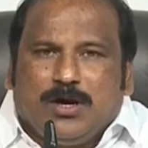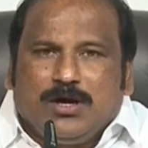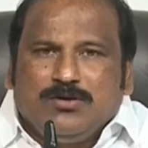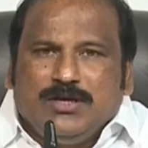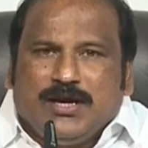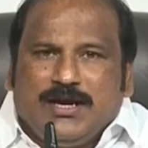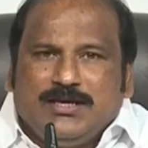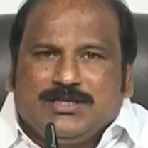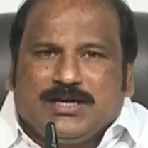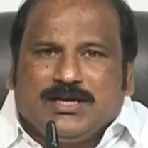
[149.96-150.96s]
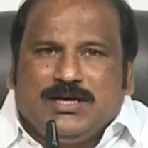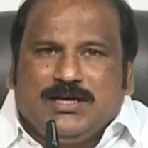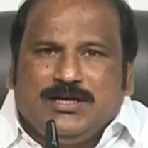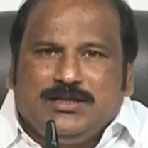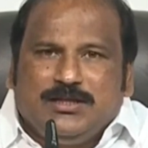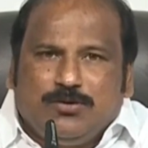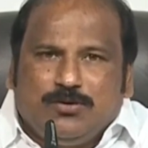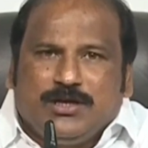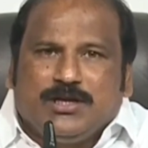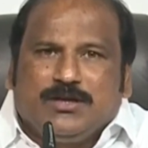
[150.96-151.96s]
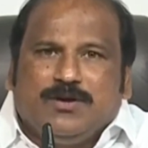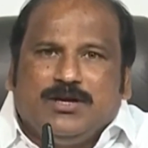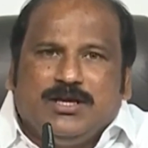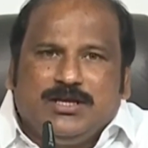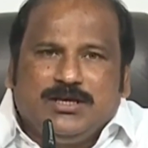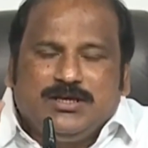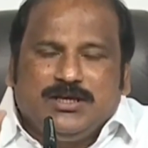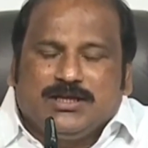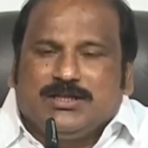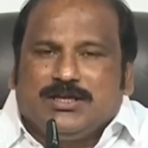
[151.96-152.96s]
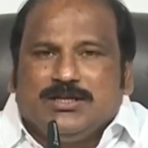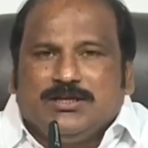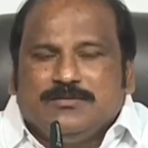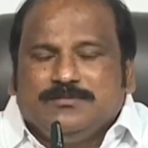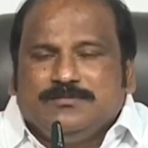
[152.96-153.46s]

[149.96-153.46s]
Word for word: మాకు న్యాయం జరగాలని దేవుడి దగ్గరికి వెళ్ళేది యాత్ర అది